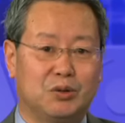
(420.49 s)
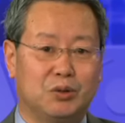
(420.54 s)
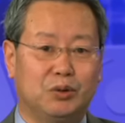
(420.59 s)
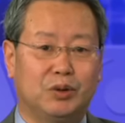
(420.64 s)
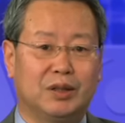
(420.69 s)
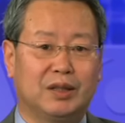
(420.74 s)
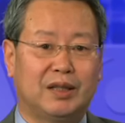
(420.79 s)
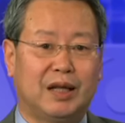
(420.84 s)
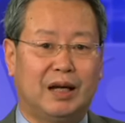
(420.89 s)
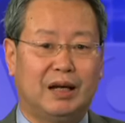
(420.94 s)
中
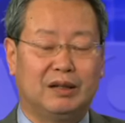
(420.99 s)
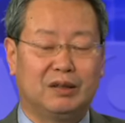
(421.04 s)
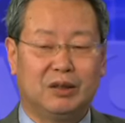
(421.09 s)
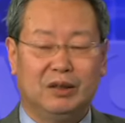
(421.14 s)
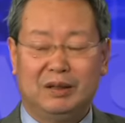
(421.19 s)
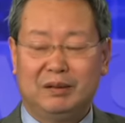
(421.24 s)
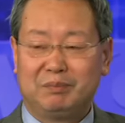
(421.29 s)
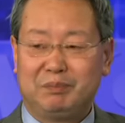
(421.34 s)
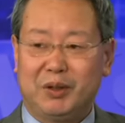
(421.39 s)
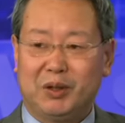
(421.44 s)
国的大。
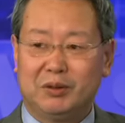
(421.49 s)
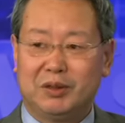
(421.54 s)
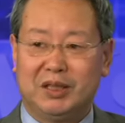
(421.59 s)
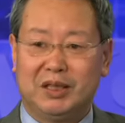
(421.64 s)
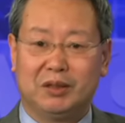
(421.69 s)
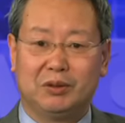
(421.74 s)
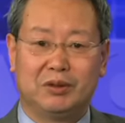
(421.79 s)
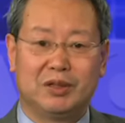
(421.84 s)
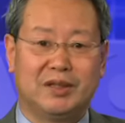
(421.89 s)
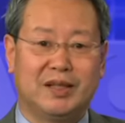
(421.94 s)
标
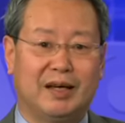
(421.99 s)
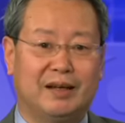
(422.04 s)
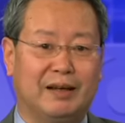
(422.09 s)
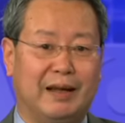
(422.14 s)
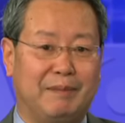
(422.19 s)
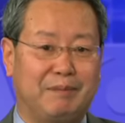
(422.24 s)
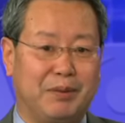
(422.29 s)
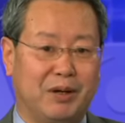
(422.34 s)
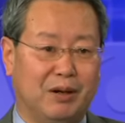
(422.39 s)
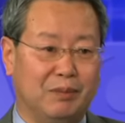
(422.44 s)
题都是这样
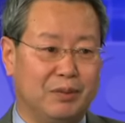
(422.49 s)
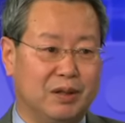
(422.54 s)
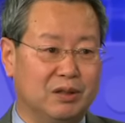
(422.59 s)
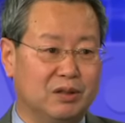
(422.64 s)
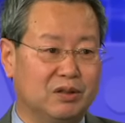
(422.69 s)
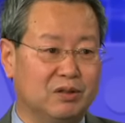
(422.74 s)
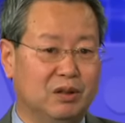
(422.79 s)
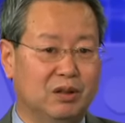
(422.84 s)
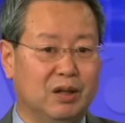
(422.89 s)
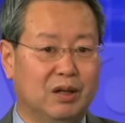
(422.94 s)
来表明，
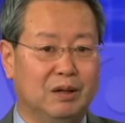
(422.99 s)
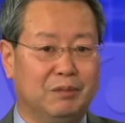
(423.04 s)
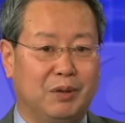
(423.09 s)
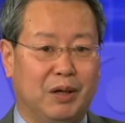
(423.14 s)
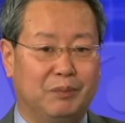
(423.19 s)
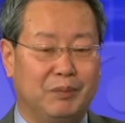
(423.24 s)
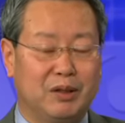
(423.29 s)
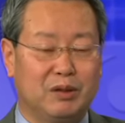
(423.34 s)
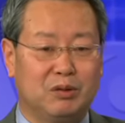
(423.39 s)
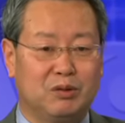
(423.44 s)
就
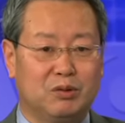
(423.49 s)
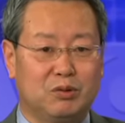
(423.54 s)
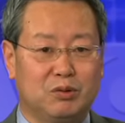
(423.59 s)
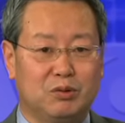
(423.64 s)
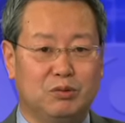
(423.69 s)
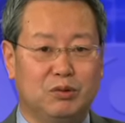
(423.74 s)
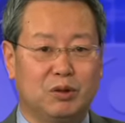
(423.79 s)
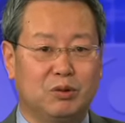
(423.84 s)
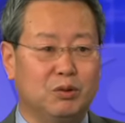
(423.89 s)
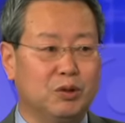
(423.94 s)
表明
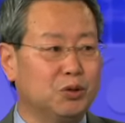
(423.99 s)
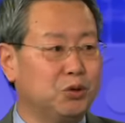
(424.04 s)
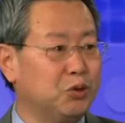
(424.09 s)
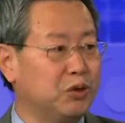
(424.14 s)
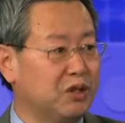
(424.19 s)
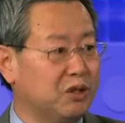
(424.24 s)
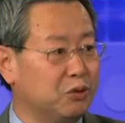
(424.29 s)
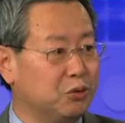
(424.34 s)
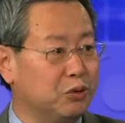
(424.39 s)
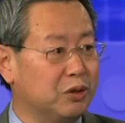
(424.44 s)
中国过去
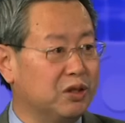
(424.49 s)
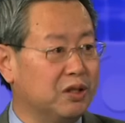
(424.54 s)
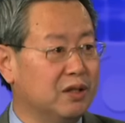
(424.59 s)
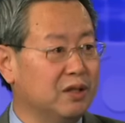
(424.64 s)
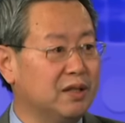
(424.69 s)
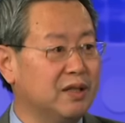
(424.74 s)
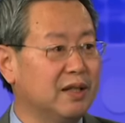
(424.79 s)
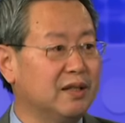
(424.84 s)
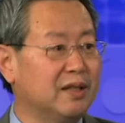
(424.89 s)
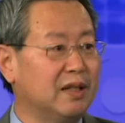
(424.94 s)
是学
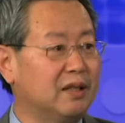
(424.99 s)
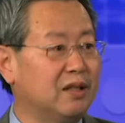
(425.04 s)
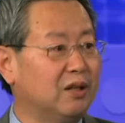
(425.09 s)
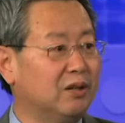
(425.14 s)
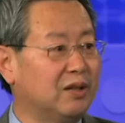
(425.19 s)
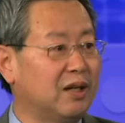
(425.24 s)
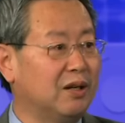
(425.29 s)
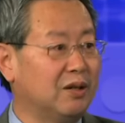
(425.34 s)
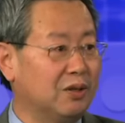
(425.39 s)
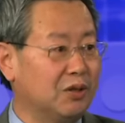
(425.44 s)
生，现在呢
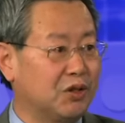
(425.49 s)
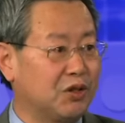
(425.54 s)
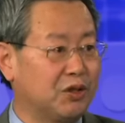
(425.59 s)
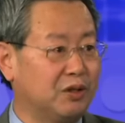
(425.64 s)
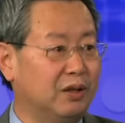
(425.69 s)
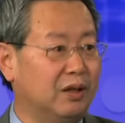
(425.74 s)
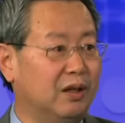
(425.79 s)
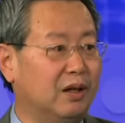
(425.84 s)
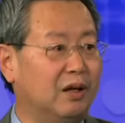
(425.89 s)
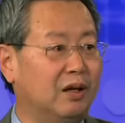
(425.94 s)
要当老
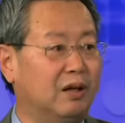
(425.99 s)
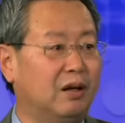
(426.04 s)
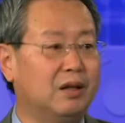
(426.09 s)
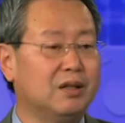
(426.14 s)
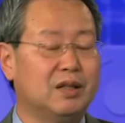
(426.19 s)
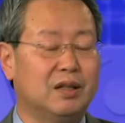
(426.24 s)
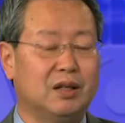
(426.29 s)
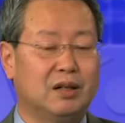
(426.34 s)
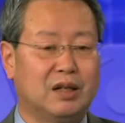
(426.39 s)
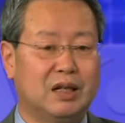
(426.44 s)
师了啊，而
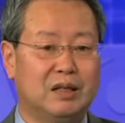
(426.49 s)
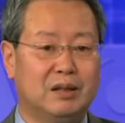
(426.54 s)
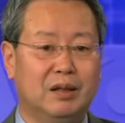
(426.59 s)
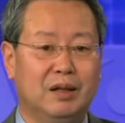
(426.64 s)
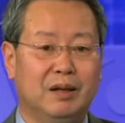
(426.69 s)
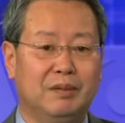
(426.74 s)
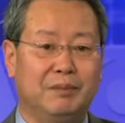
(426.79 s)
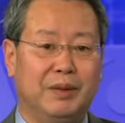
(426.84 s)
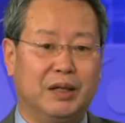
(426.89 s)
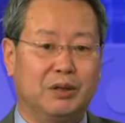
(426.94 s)
且要跟
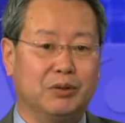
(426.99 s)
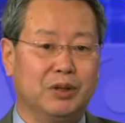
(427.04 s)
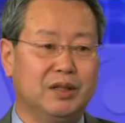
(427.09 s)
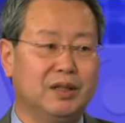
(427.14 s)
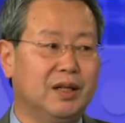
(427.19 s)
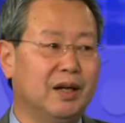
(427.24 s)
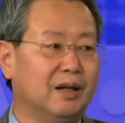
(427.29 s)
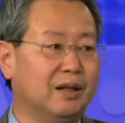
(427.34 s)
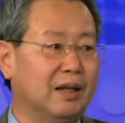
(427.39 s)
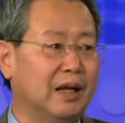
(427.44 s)
美国
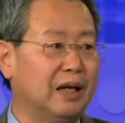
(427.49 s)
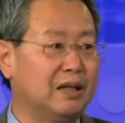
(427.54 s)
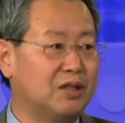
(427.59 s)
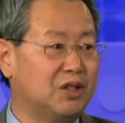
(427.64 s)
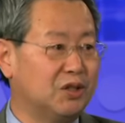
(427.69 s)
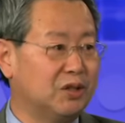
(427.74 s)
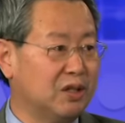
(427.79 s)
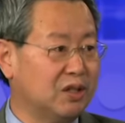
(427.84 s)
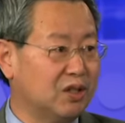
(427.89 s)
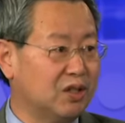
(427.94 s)
一样来
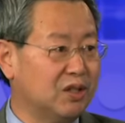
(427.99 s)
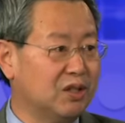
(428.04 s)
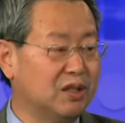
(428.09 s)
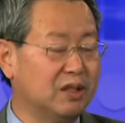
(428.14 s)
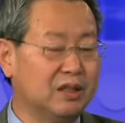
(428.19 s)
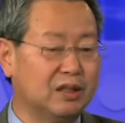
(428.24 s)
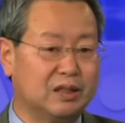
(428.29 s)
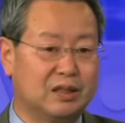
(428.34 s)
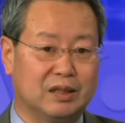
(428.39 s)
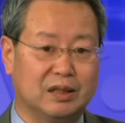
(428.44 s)
制定世
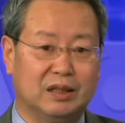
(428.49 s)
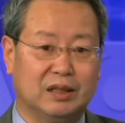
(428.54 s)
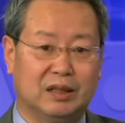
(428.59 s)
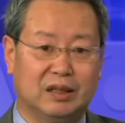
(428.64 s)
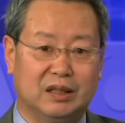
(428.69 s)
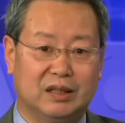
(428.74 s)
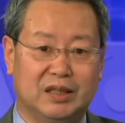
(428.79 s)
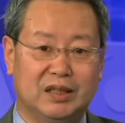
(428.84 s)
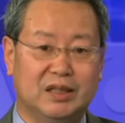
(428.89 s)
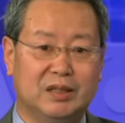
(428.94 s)
界的这
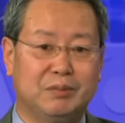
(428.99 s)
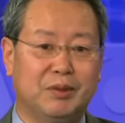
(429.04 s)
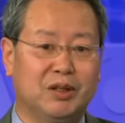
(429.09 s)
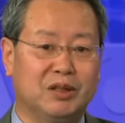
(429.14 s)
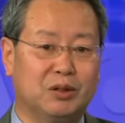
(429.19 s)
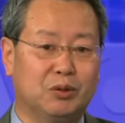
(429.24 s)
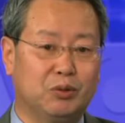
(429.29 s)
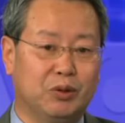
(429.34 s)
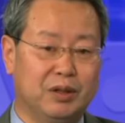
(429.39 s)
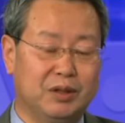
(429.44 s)
个经济贸
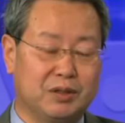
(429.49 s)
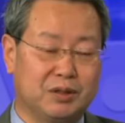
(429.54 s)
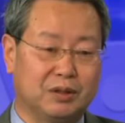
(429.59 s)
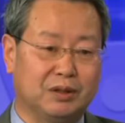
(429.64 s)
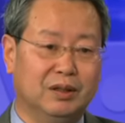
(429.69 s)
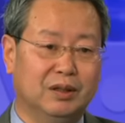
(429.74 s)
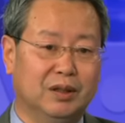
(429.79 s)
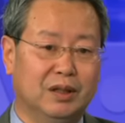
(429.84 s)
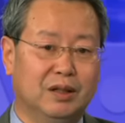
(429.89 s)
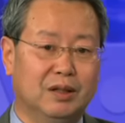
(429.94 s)
易规
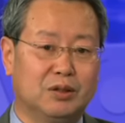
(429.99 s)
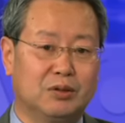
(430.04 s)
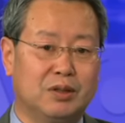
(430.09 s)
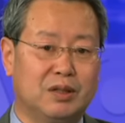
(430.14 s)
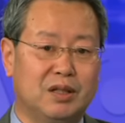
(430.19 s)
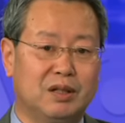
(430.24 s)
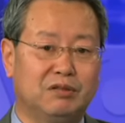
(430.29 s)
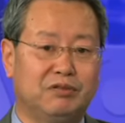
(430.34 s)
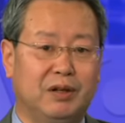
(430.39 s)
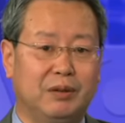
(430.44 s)
则。所以
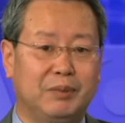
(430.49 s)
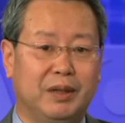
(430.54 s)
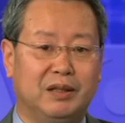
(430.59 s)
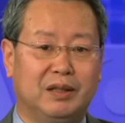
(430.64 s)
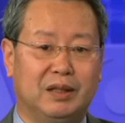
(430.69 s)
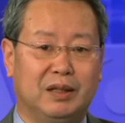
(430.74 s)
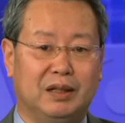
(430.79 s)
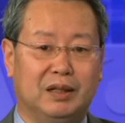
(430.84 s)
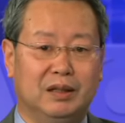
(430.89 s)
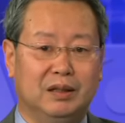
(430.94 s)
这个方面
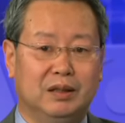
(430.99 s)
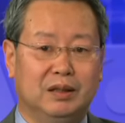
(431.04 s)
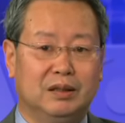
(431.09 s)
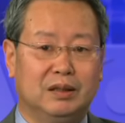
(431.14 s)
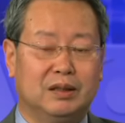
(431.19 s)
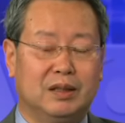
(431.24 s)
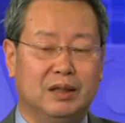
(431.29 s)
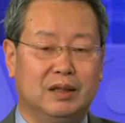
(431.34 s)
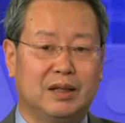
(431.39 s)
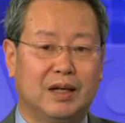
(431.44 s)
呢，
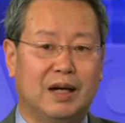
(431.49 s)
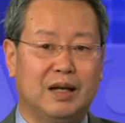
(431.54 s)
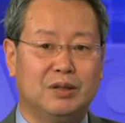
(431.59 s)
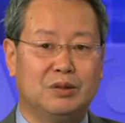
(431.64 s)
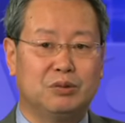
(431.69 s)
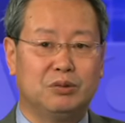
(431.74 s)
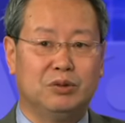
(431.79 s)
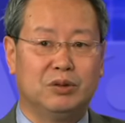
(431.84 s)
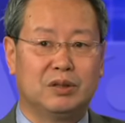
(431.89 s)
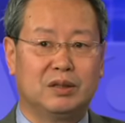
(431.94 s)
你可以看
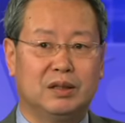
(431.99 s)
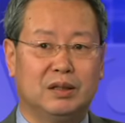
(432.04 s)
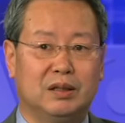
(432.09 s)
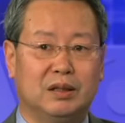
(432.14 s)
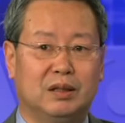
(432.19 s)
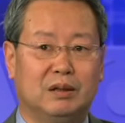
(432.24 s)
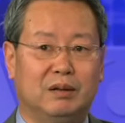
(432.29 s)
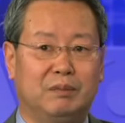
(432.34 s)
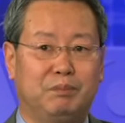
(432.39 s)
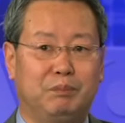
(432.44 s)
出这
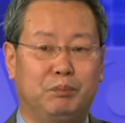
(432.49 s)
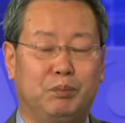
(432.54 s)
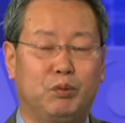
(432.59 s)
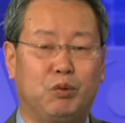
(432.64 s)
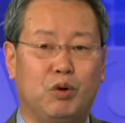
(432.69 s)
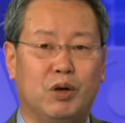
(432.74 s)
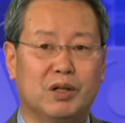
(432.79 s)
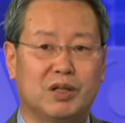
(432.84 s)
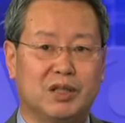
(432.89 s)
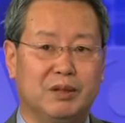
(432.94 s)
个不
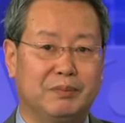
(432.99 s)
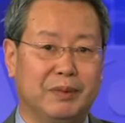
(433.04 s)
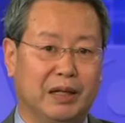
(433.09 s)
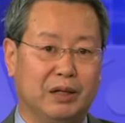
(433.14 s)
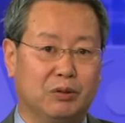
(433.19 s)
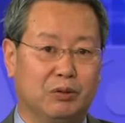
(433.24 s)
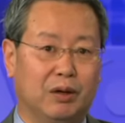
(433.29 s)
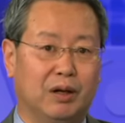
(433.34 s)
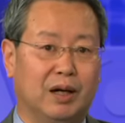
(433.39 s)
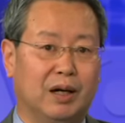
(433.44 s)
光是
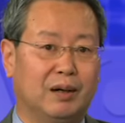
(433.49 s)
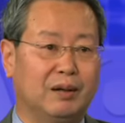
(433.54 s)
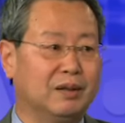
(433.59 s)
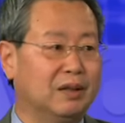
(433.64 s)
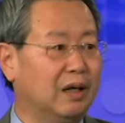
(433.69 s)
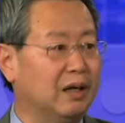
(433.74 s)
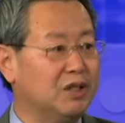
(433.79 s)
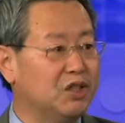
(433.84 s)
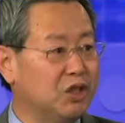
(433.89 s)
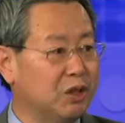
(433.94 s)
美国了，
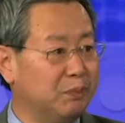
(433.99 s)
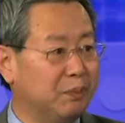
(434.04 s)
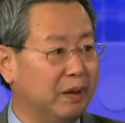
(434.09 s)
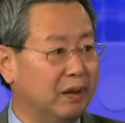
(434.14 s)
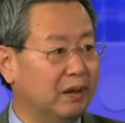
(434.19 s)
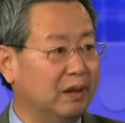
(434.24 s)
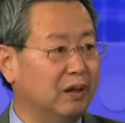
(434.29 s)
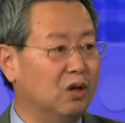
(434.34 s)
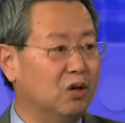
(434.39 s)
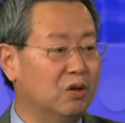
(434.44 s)
那日
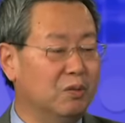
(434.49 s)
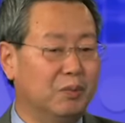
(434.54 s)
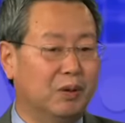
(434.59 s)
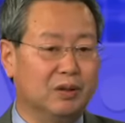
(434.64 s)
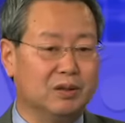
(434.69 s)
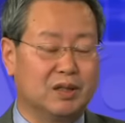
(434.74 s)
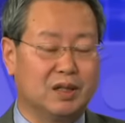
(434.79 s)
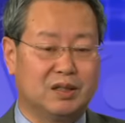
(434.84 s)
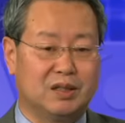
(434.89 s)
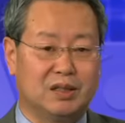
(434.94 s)
本、欧
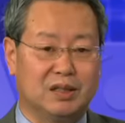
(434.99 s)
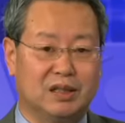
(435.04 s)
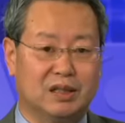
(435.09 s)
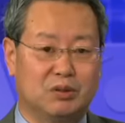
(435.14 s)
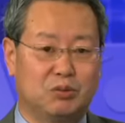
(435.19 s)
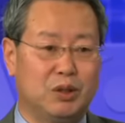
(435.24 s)
盟这几个